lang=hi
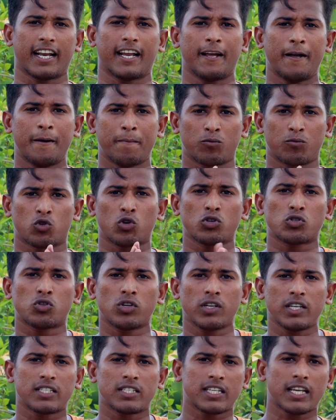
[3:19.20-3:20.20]
करें
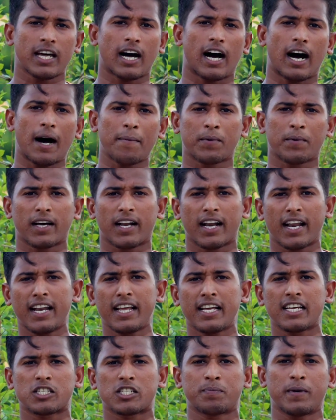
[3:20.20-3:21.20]
दोस्तों इससे आपका
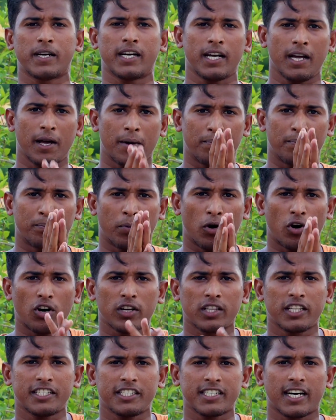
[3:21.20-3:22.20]
रनिंग स्पीड
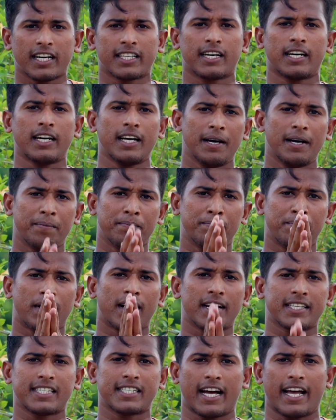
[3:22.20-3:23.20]
बहुत ही ज़्यादा
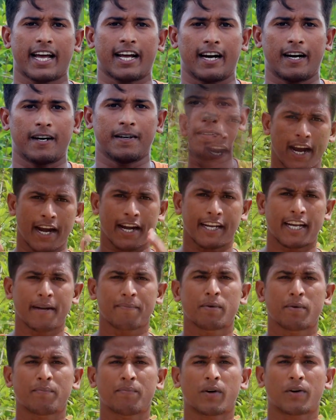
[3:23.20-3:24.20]
बढ़ जाएगा
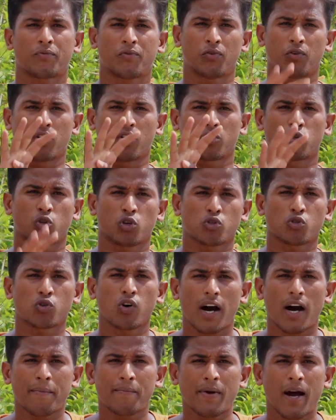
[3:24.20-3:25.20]
टिप नंबर फोर
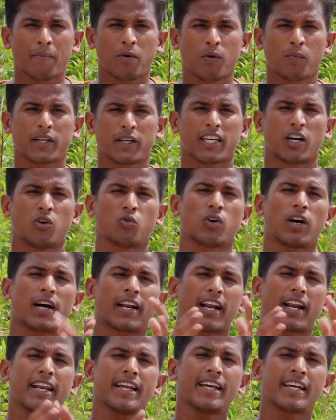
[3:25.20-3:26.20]
दोस्तों अब मैं आपको बताऊंगा
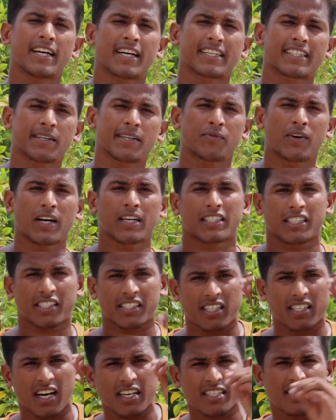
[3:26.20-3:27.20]
रनिंग करते वक्त
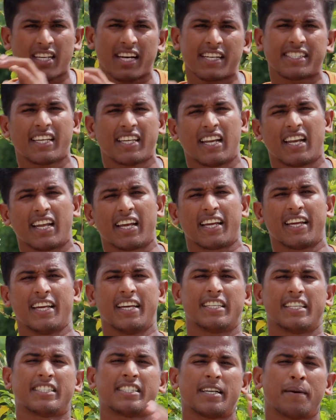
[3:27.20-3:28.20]
सांस कैसे लें
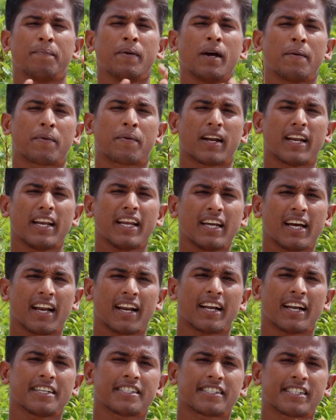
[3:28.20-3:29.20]
जब भी आप रनिंग
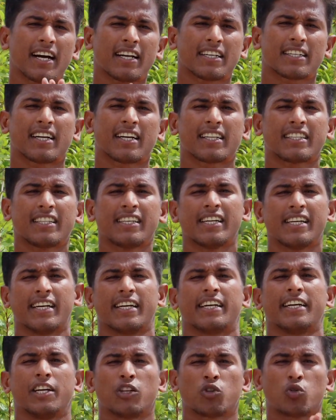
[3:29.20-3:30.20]
करना स्टार्ट करते
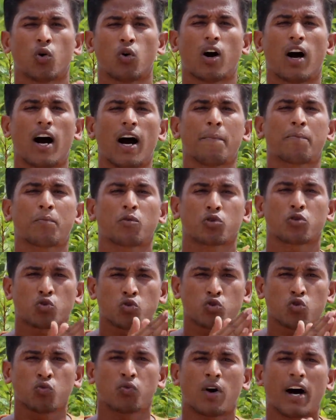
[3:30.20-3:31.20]
हैं तो आपको
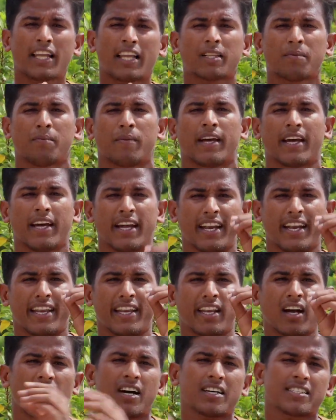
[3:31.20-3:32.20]
शुरुआत में
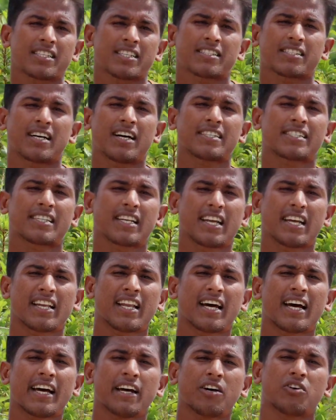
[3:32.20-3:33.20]
नाक से सांस
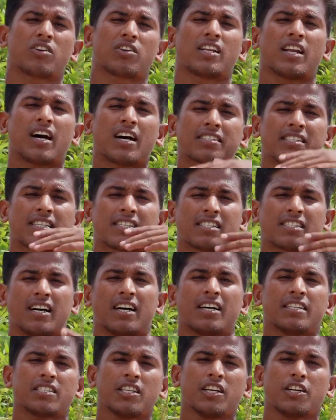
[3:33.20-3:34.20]
लेना है और नाक से
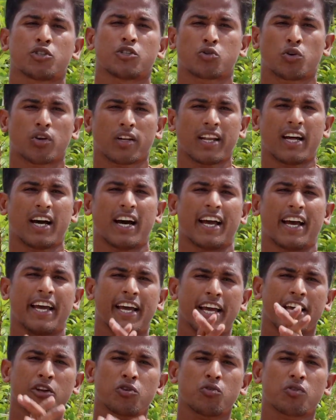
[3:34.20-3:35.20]
सांस छोड़ना है
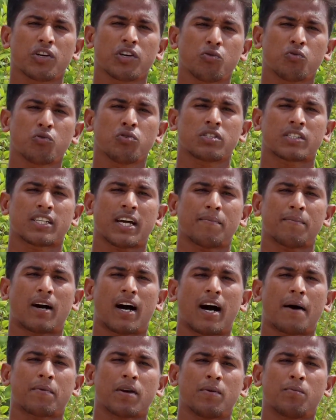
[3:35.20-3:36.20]
क्योंकि उस टाइम
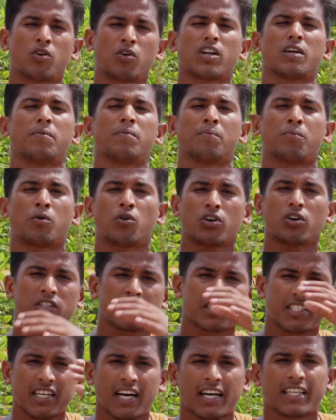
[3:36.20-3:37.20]
आपके बॉडी में बहुत
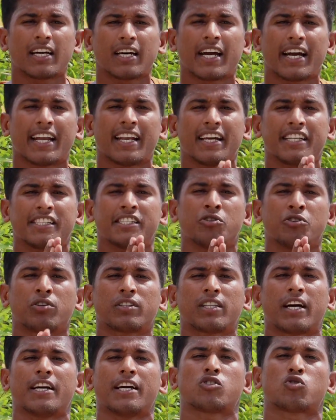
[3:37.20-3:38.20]
ज़्यादा एनर्जी
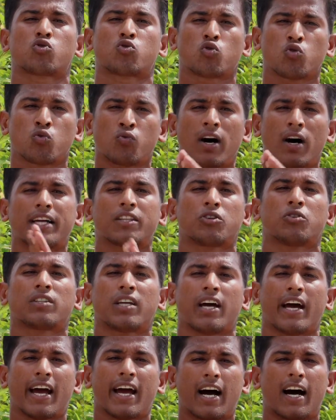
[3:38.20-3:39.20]
होता है शुरुआत
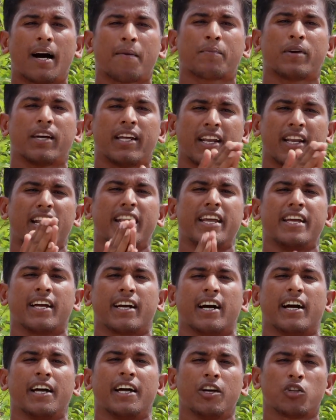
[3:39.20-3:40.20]
होता है आपके
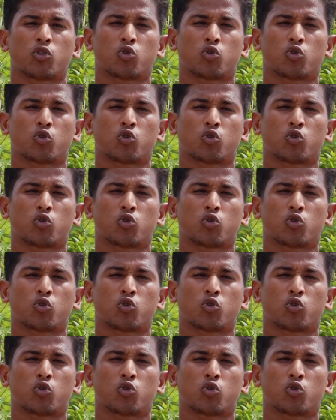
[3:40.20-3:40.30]
रनिंग का